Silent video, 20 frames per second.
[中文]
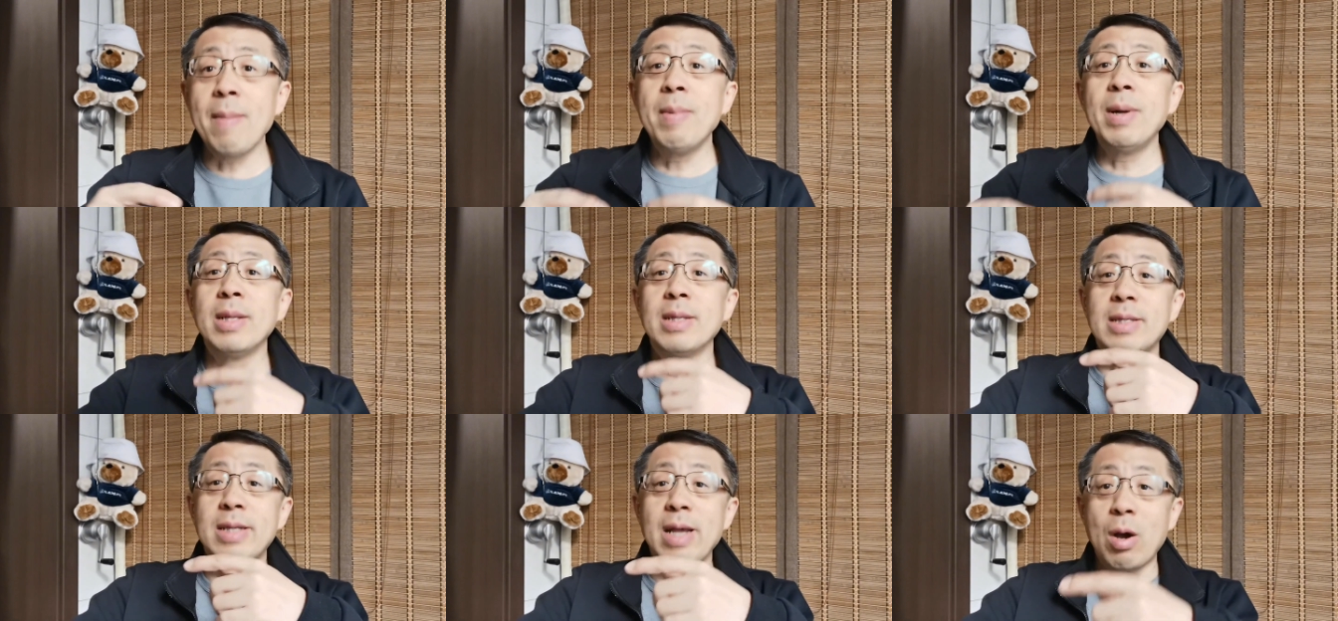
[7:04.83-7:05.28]

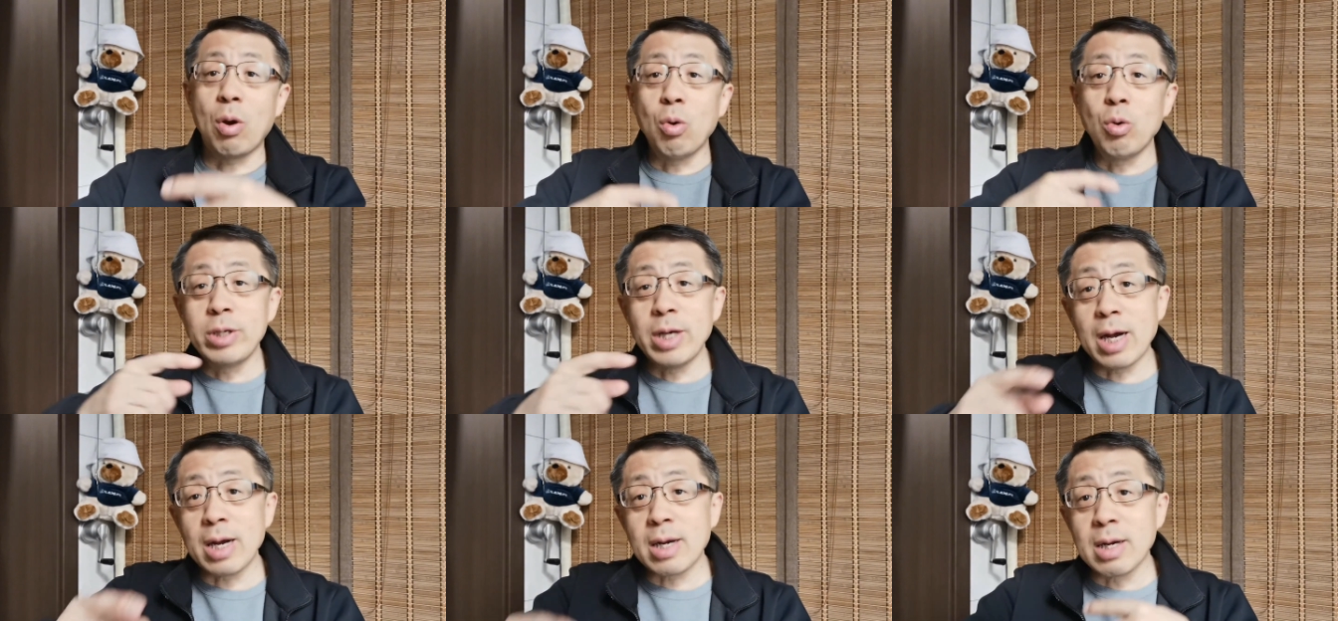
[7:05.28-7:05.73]
们在互
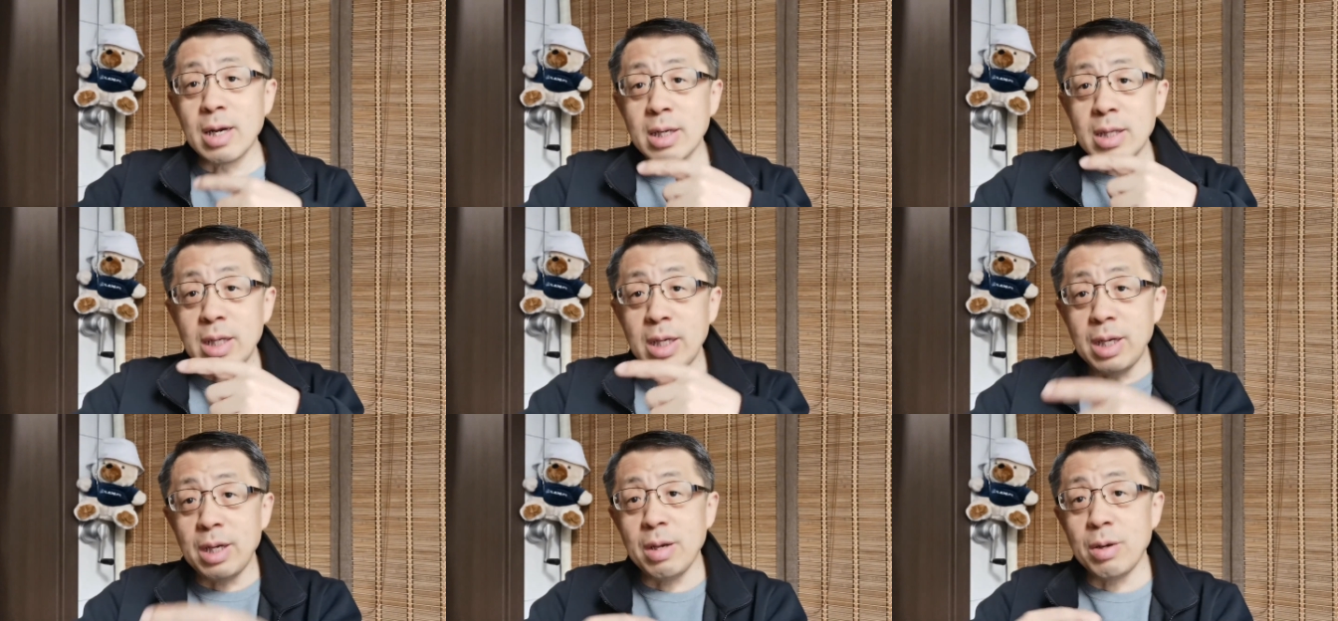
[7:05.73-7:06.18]
相更
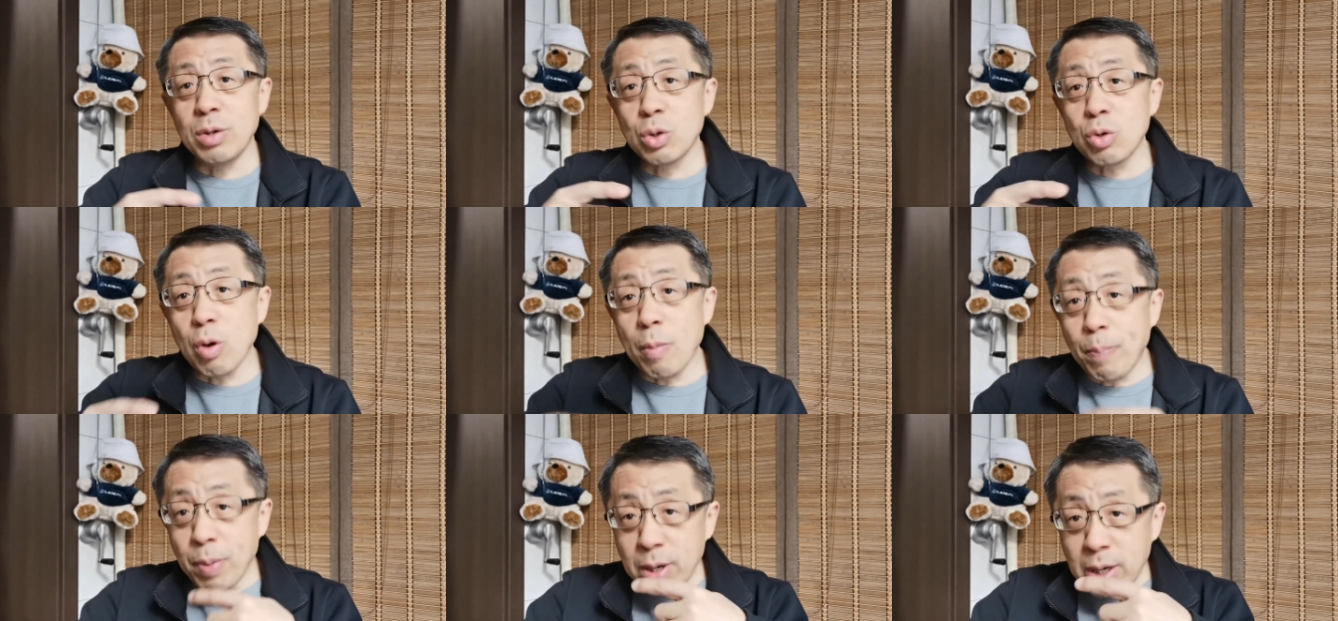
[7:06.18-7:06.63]
替，如
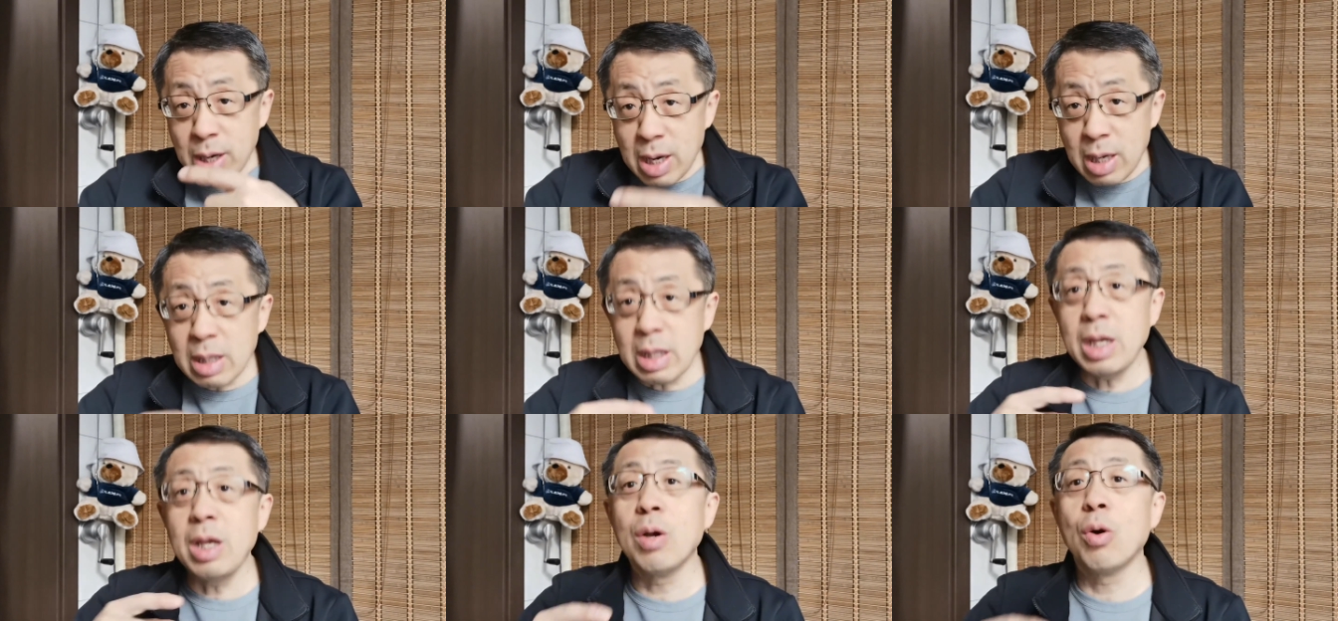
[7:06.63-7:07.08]
果不
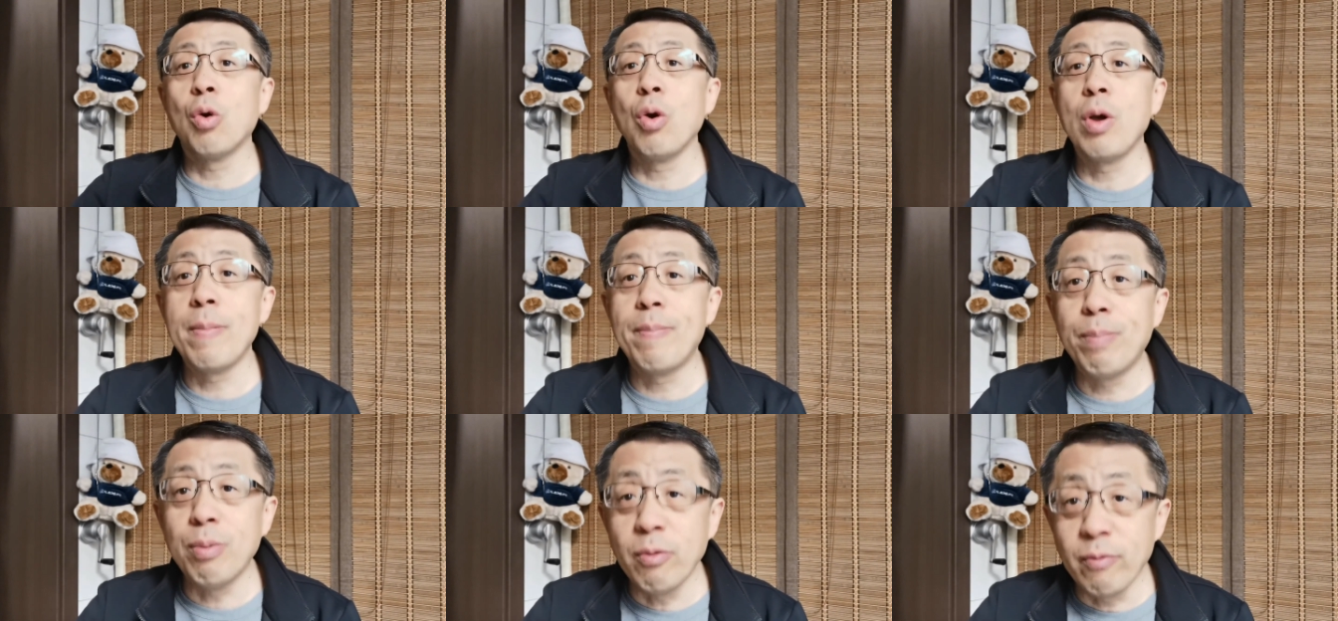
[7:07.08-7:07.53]
更替
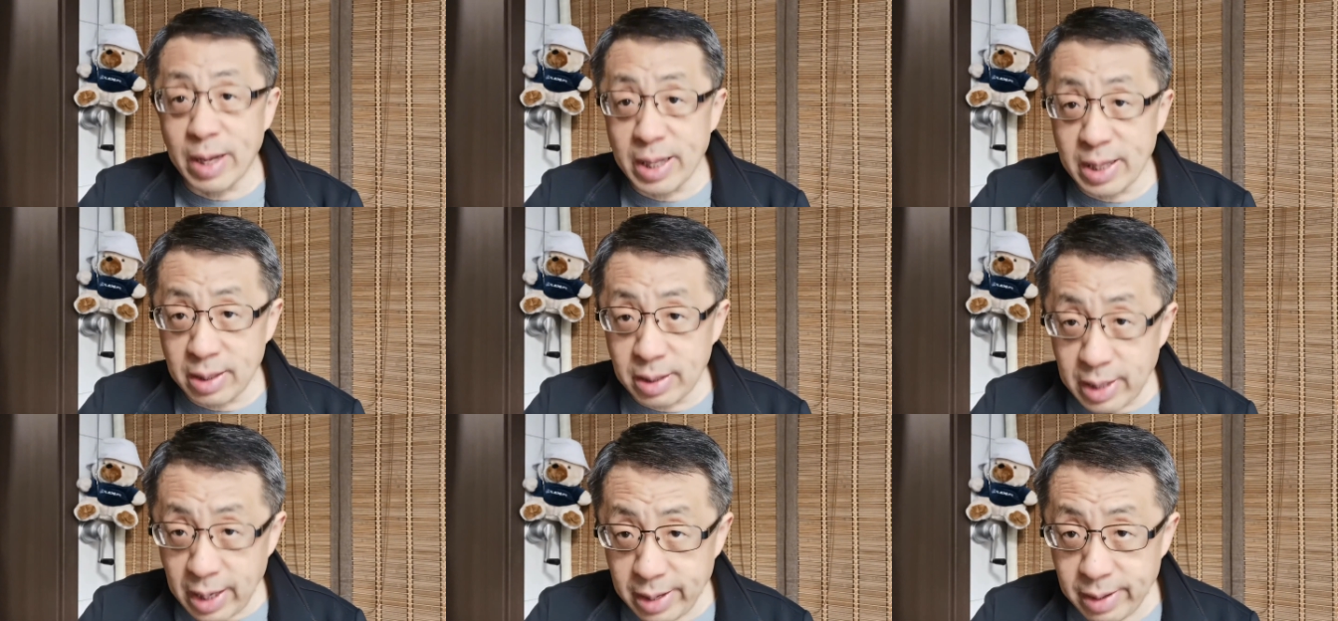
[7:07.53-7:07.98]
会不稳
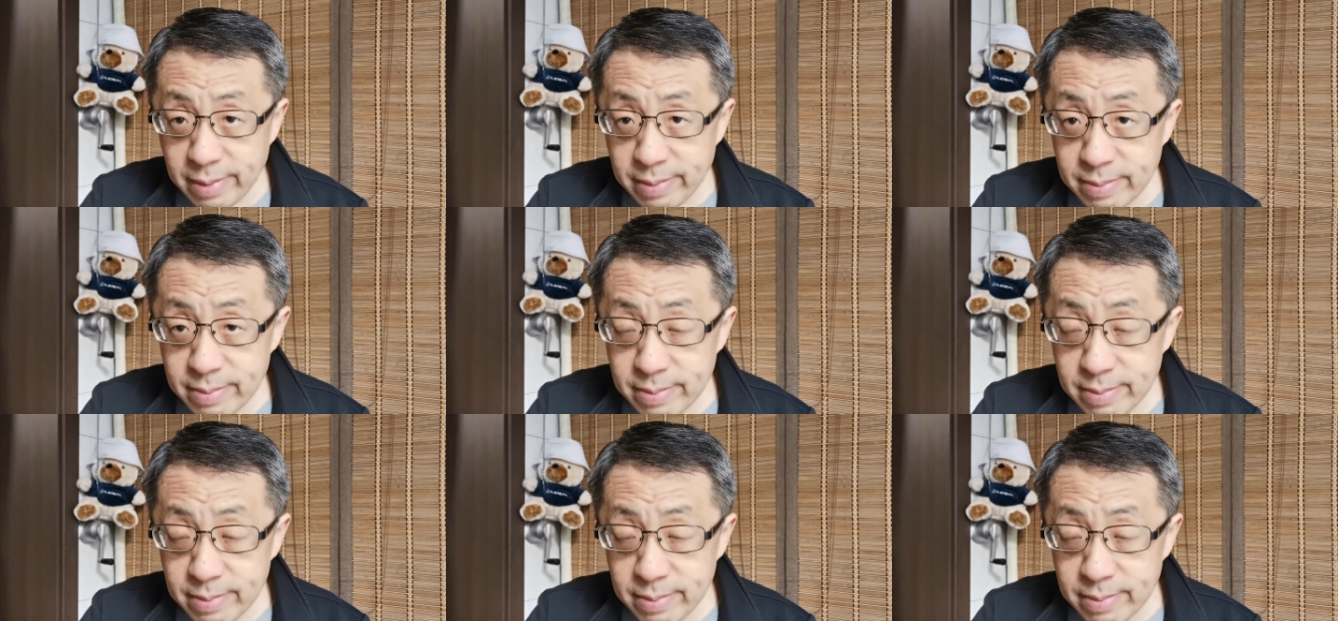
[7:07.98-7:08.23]
定，